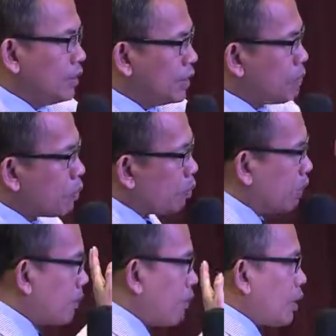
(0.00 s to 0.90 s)
Dia
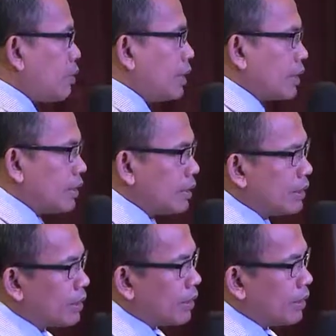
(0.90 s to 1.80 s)
pukulkan paruhnya
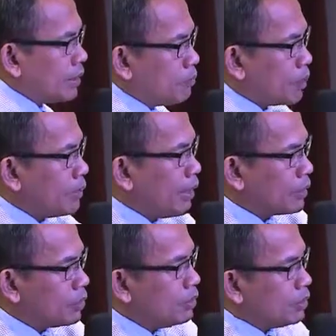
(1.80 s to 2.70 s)
ke ke bukit
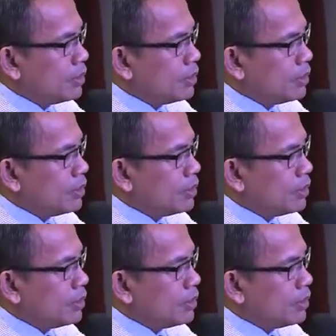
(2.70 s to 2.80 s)
batu